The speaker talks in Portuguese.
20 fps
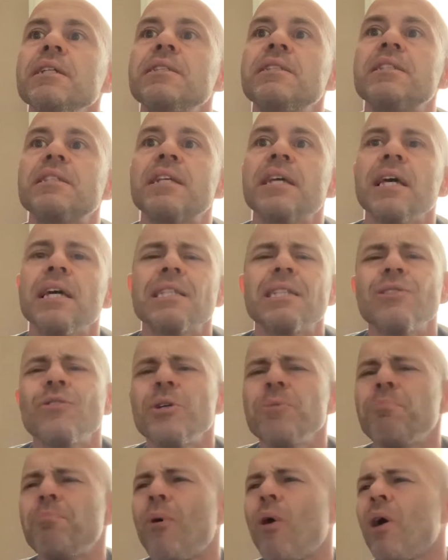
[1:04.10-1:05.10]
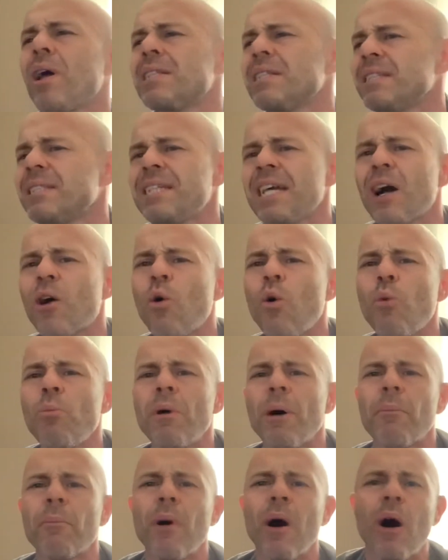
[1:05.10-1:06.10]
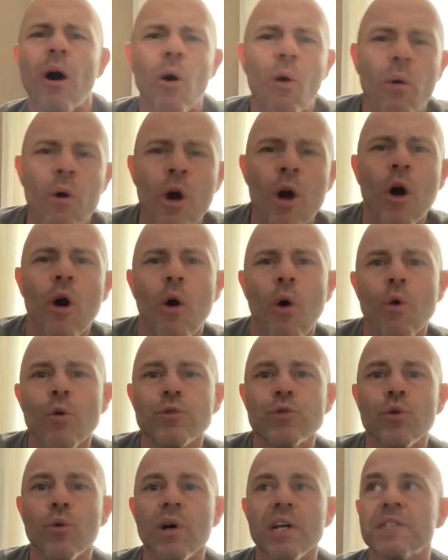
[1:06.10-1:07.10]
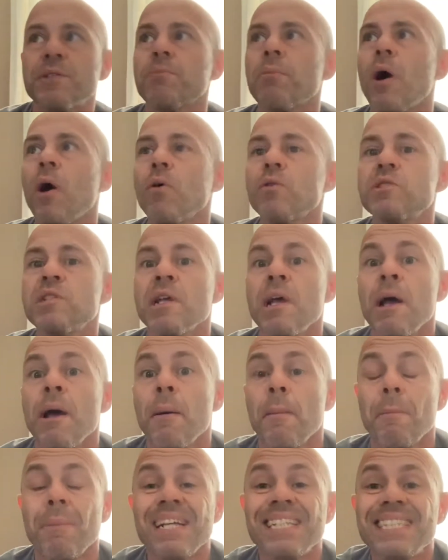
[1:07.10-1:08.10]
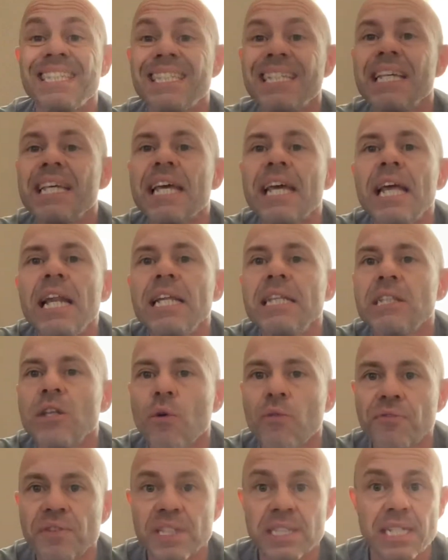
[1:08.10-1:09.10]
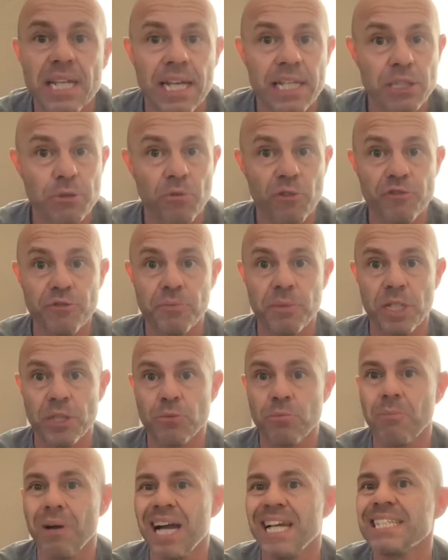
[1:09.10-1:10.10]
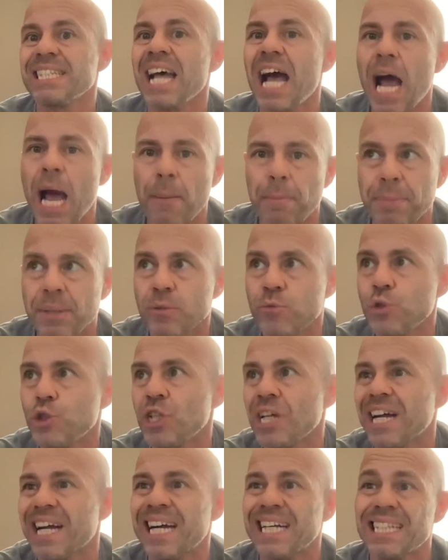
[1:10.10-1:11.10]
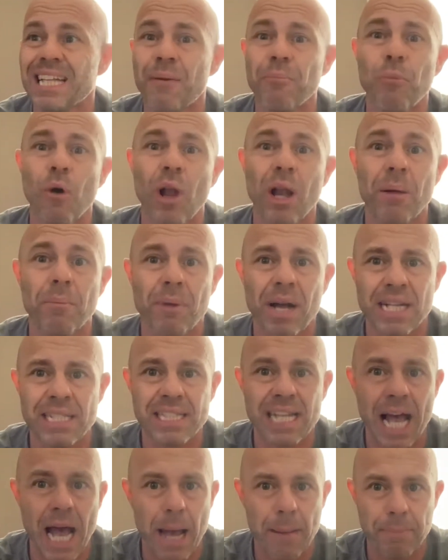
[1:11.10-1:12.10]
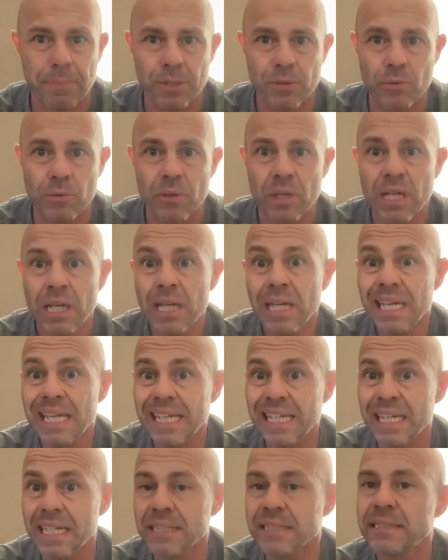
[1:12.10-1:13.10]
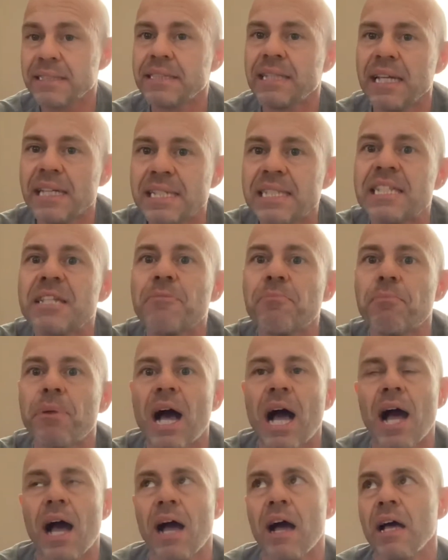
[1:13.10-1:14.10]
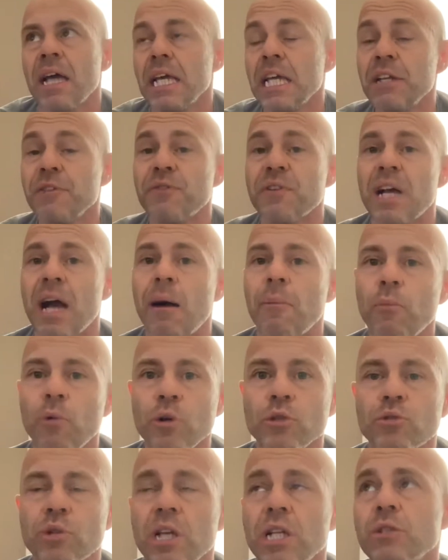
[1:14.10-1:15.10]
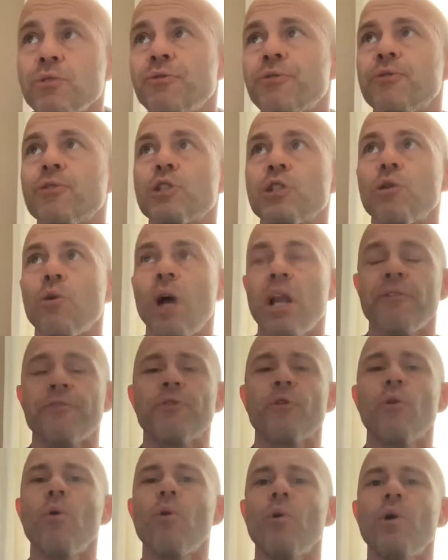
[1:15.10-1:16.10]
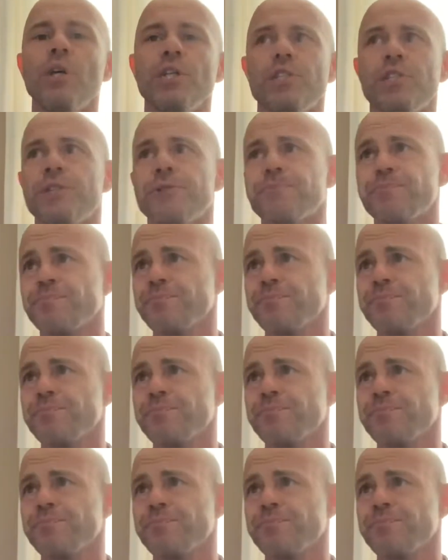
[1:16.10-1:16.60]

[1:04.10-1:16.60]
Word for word: de esquerda, não importa se é com uma mão ou duas mãos, mas se ele não fizer esse movimento mais rápido, chegar na bola mais rápido e antecipar, ele ficar muito lá no fundo, igual ele ficou hoje,